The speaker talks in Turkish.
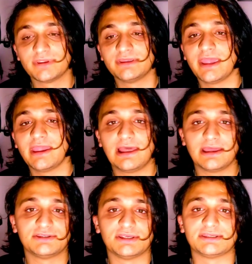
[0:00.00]
yine
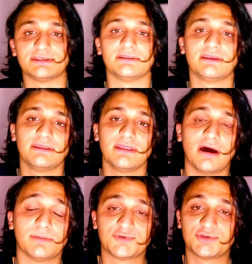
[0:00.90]
eğlencesini, yine
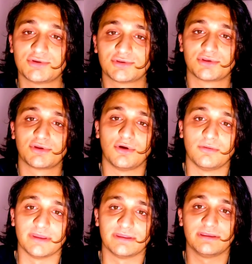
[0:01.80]
absürt
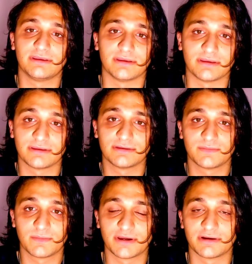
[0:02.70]
komedi
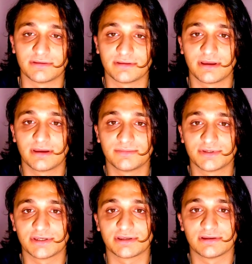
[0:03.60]
barındıran bir
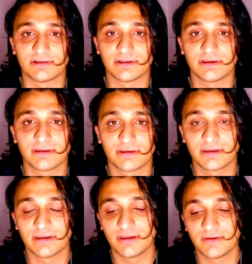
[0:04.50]
şekilde
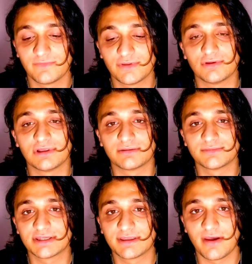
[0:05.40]

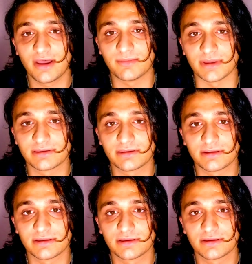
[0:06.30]
videolarımıza devam
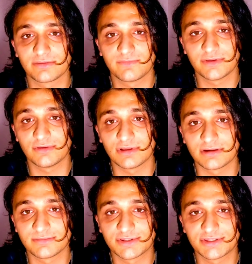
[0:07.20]
ettik.
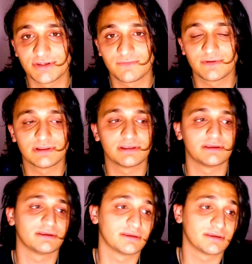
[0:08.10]
Videolarımız sevildi.